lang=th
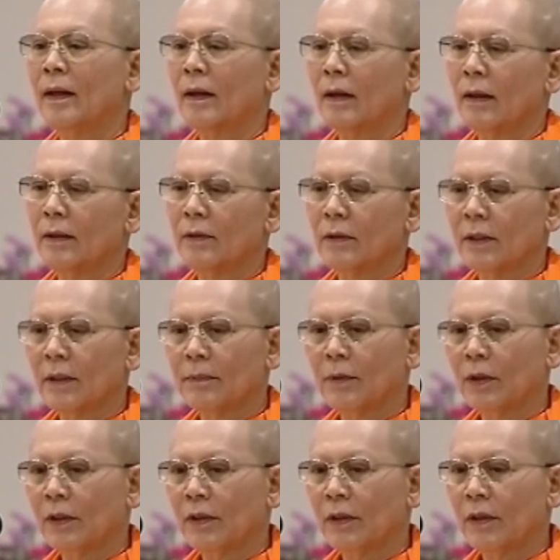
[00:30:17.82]
ขอให้ตัวเธอ
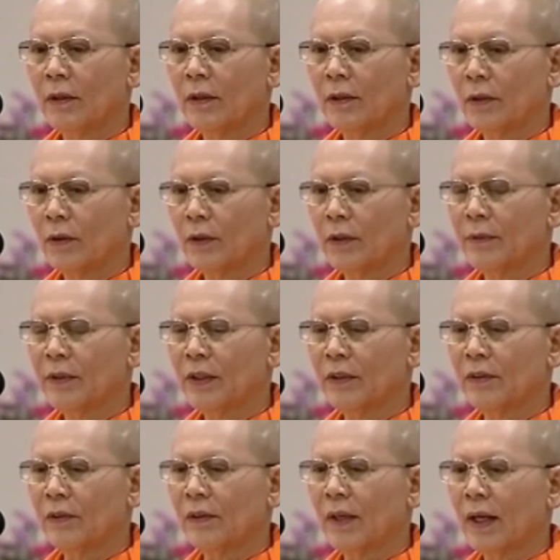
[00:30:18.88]
ป่วยด้วยโรคนี้เป็นเชง
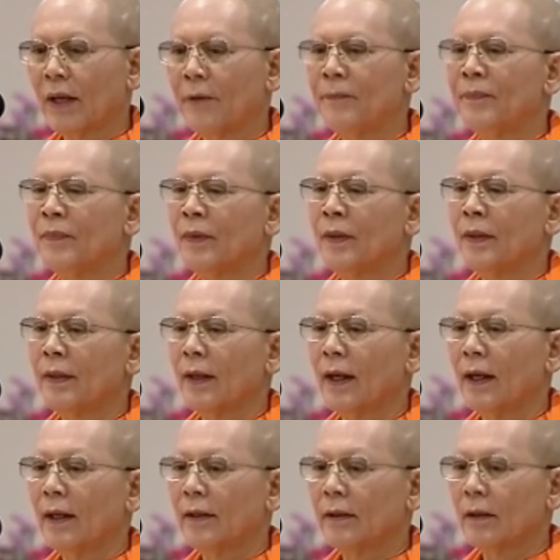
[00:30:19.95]
สุดท้าย จะ
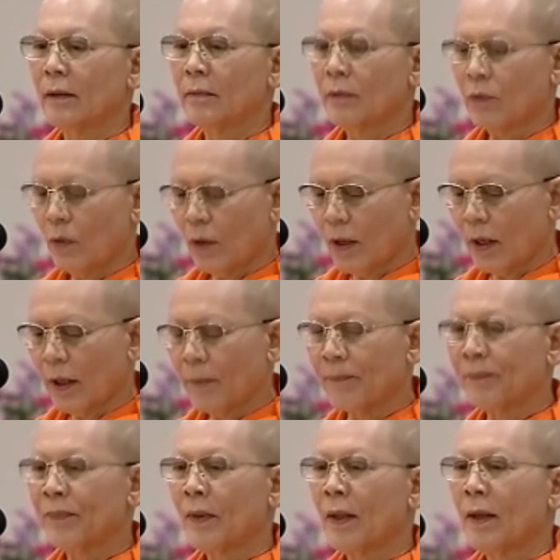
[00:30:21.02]
สมความ
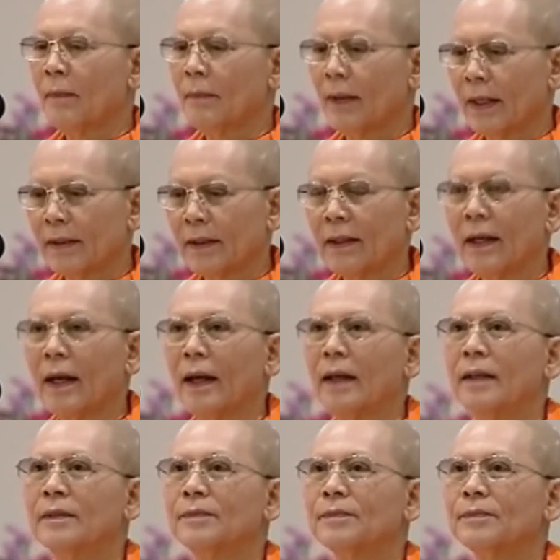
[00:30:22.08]
ปรารถนา
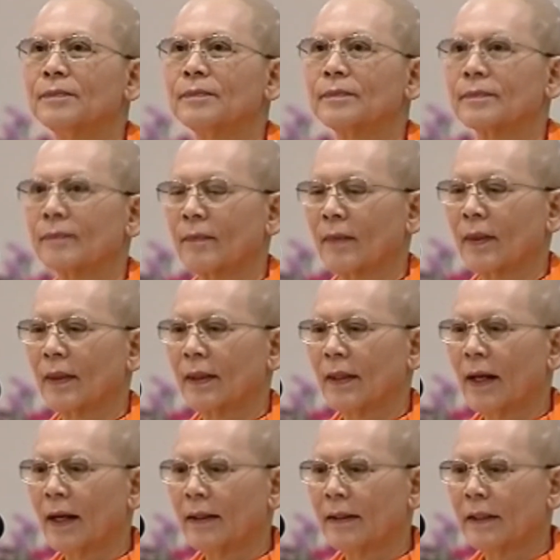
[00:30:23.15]

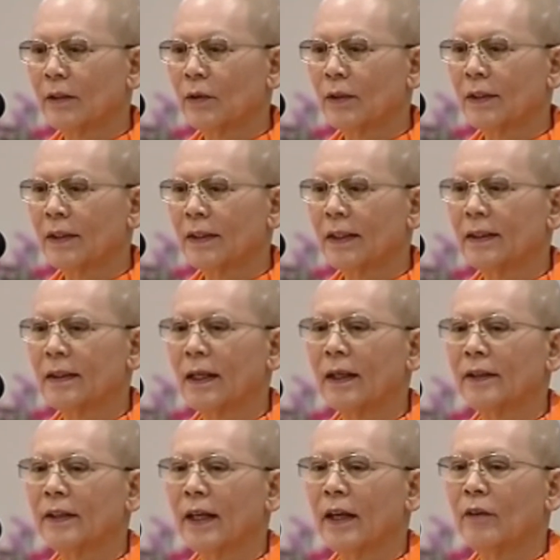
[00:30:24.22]
ดังที่ตัวเธอได้ตั้
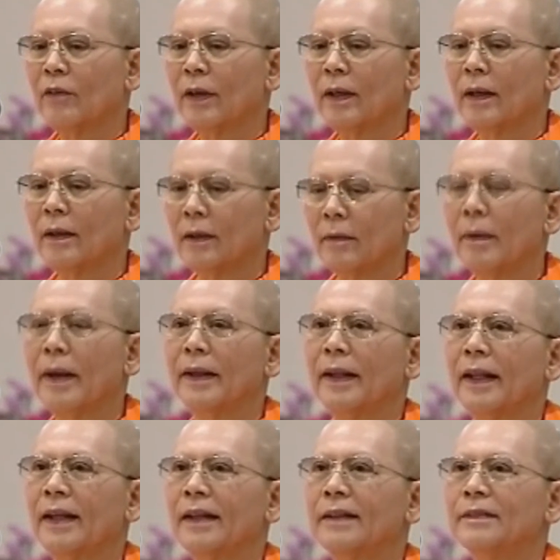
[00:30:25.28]
งใจเอาไว้หรือไม่
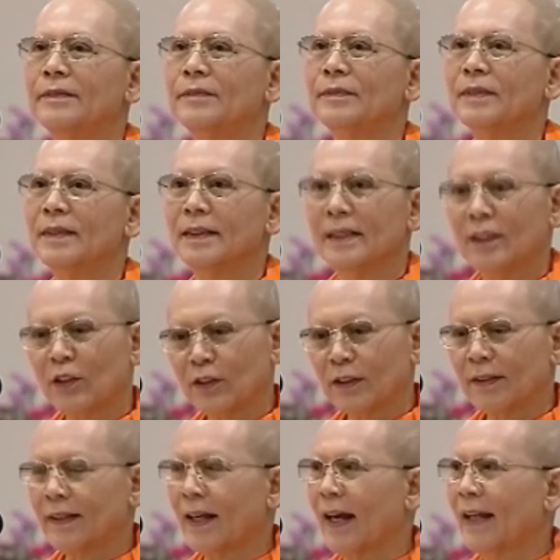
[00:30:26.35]
นั้น นี่ต้อง
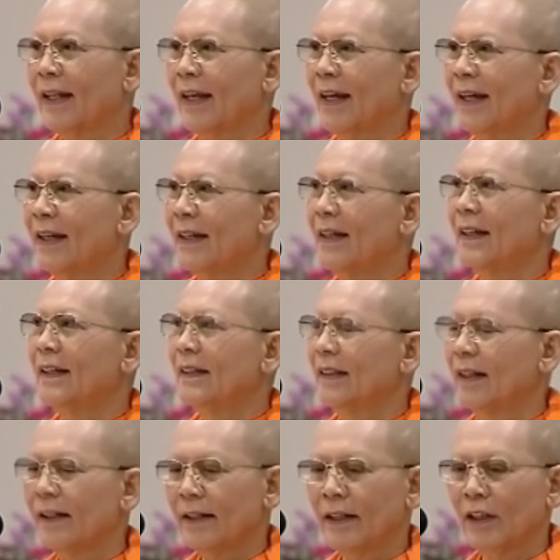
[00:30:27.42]
ศึกษานะ
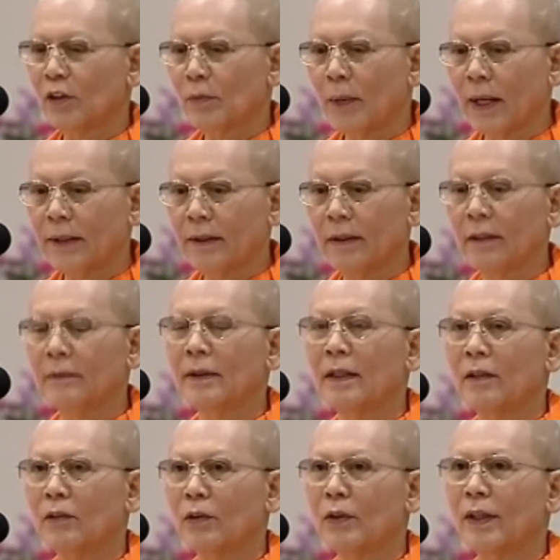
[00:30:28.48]
นักเรียนอนุบาลอย่าลืมนี่
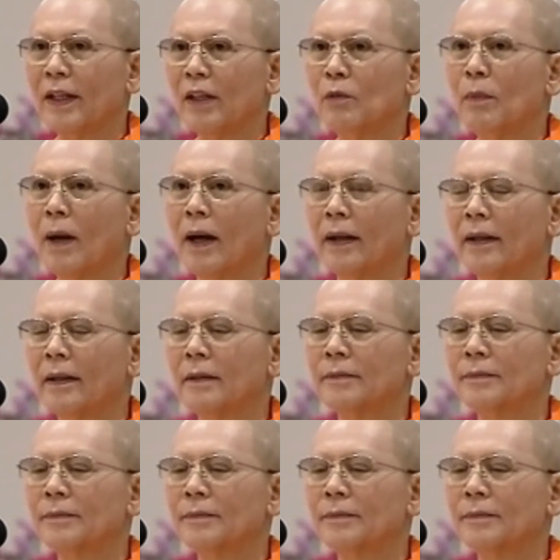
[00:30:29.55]
เราโรงเรียนอนุบาล